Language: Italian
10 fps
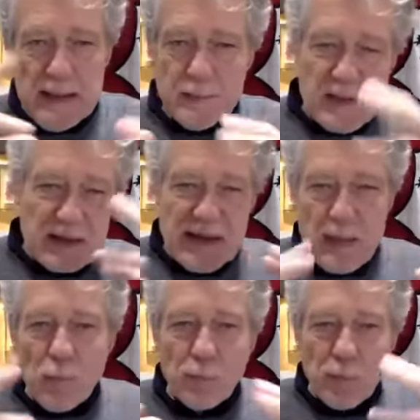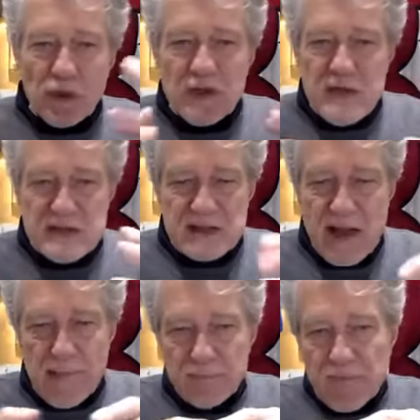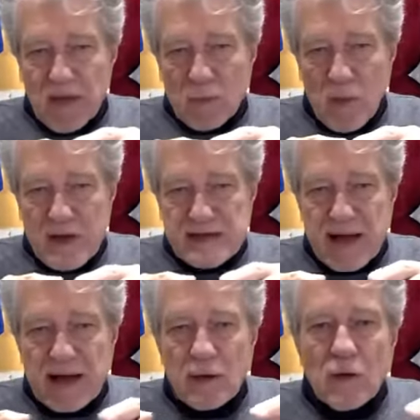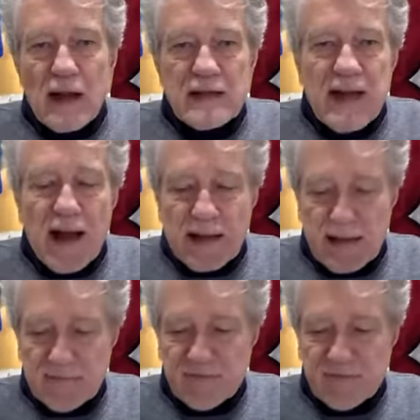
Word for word: perdiamo un po' di vista questa regolarità che